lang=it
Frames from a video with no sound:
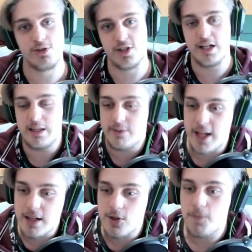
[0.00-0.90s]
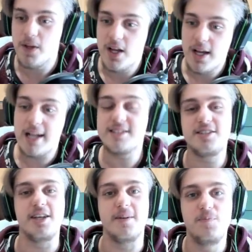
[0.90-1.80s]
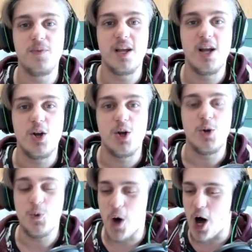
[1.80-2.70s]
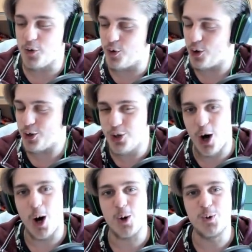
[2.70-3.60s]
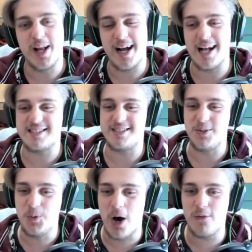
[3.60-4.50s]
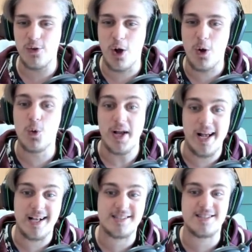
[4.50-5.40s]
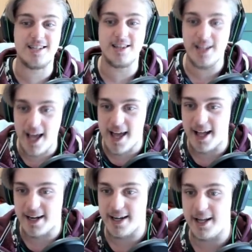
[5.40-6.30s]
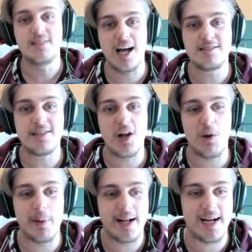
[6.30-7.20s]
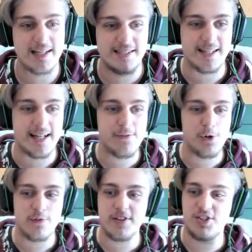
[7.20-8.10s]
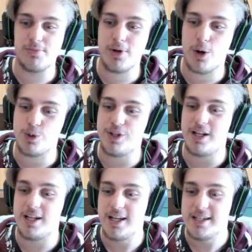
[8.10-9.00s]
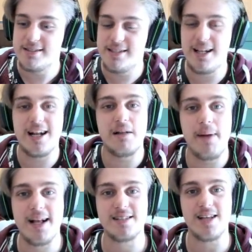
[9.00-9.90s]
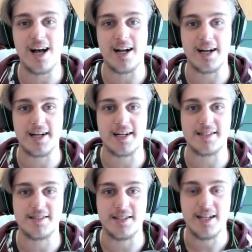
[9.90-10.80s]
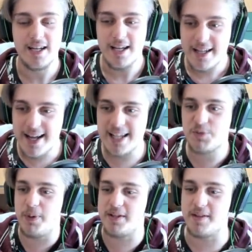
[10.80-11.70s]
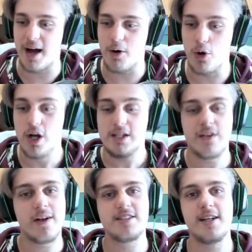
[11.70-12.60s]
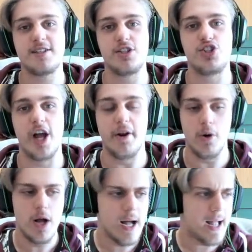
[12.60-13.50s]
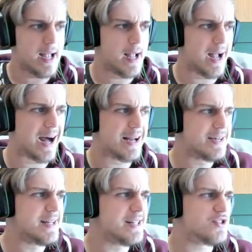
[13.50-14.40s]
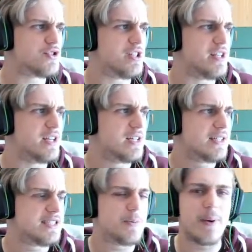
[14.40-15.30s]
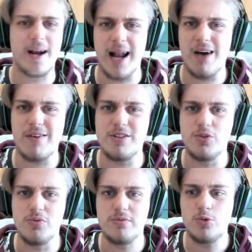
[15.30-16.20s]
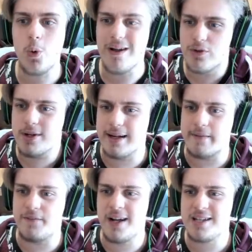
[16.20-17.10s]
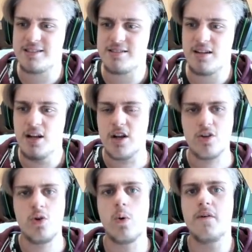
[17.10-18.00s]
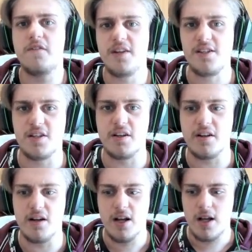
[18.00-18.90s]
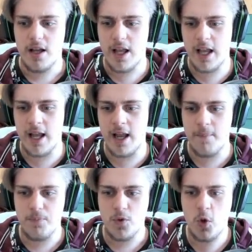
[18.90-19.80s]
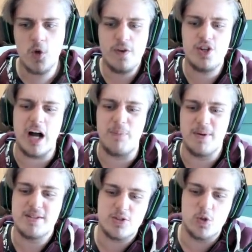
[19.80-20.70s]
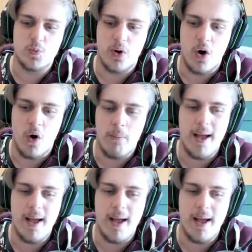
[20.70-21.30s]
lo starete vedendo Eh sì, Nuovo Goku ragazzi, nuovo Goku STR Tanta roba ragazzi, Ne arriva un nuovissimo Goku de della Namek Saga, ragazzi. Che spettacolo! Devo essere sincero, eh, all'inizio si, si, parlava di un dual Dokkan Fest Goku e Freezer e col V-Jump è stato un po',